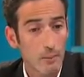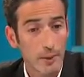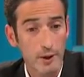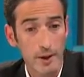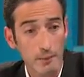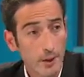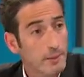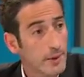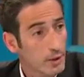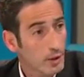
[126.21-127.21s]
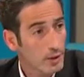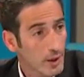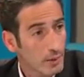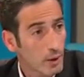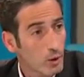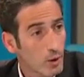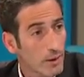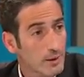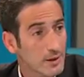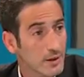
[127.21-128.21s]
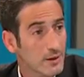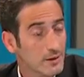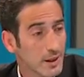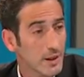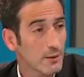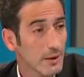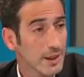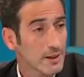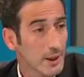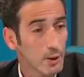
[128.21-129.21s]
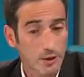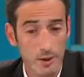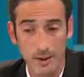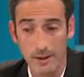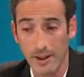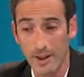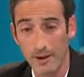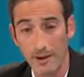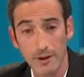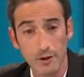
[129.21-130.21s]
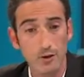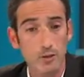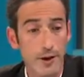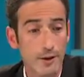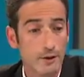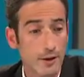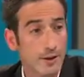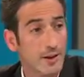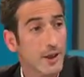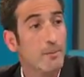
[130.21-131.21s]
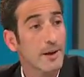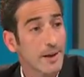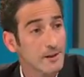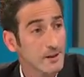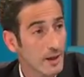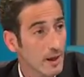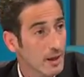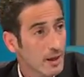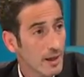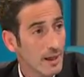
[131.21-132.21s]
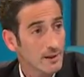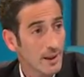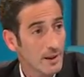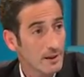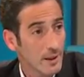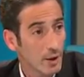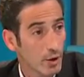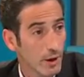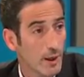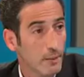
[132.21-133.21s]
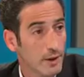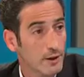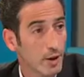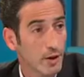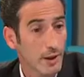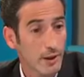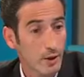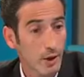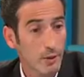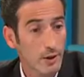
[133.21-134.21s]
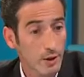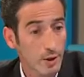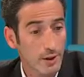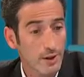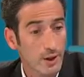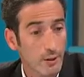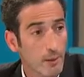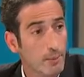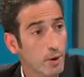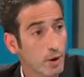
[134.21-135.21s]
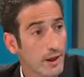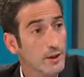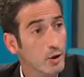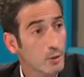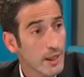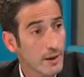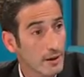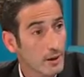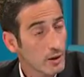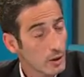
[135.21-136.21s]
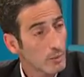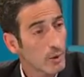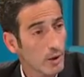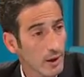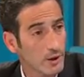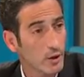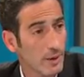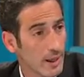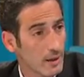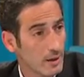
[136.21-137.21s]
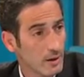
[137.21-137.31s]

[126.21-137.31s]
Pero también Víctor Hortel produjo avances significativos en materia de derechos humanos y de transparencia hacia el interior de las prisiones. Creo que Víctor Hortel se va por lo que hizo bien, no por lo que hizo mal.